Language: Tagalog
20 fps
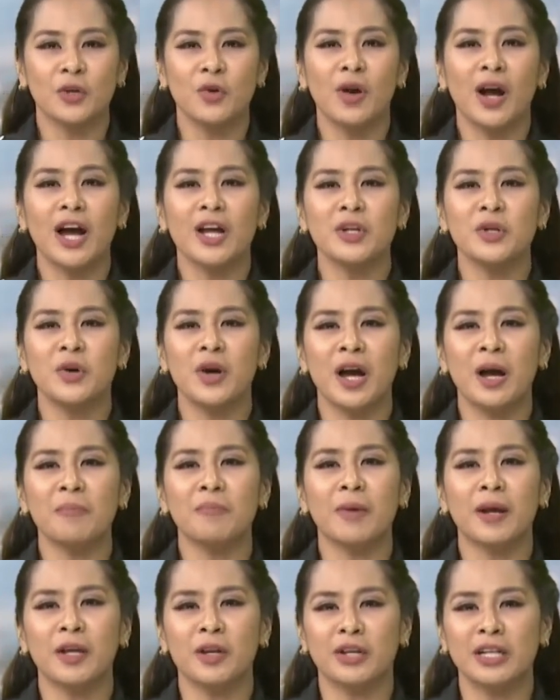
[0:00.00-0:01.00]
kung ano
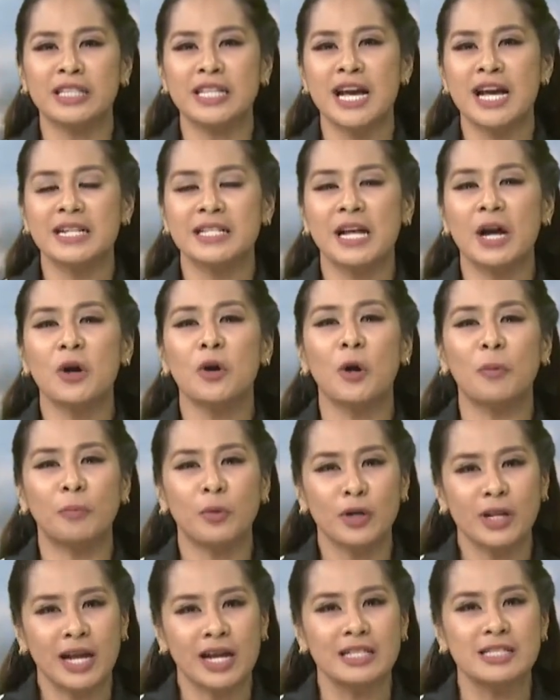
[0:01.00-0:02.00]
ang prioridad ng
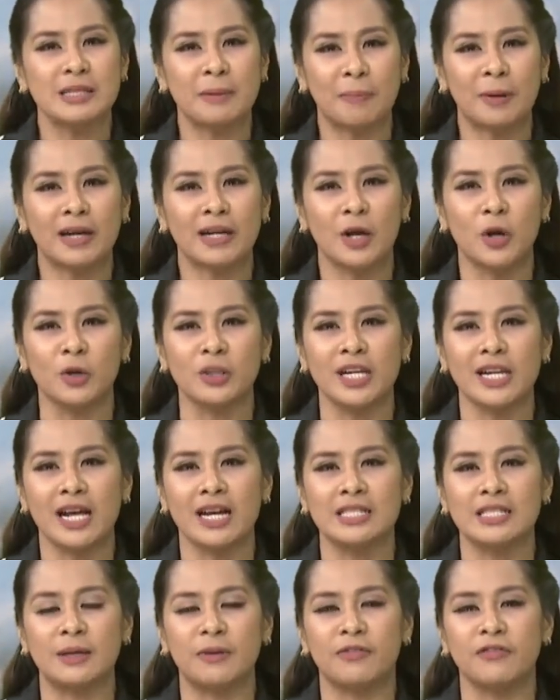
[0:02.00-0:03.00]
koponan sa paglahok nila